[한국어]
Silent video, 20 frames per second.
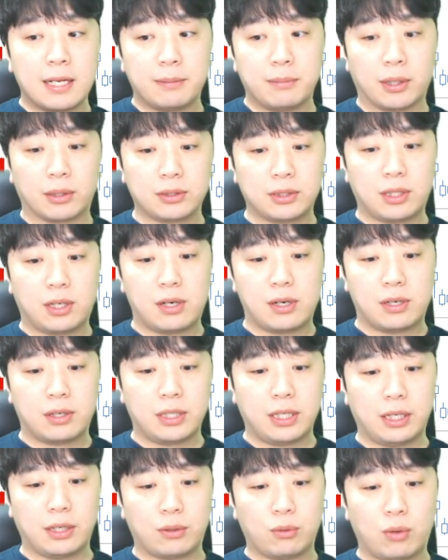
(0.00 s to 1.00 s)

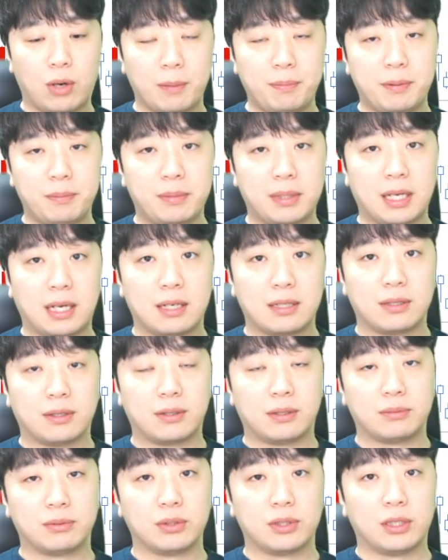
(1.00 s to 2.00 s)
명절이 코앞입니다.
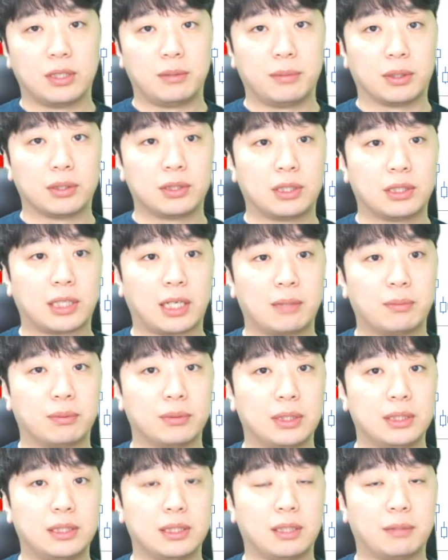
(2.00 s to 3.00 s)
여러분들 명절 잘
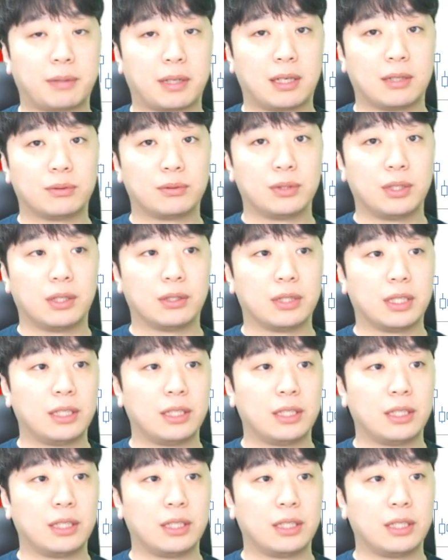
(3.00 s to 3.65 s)
보내시길 바라고요.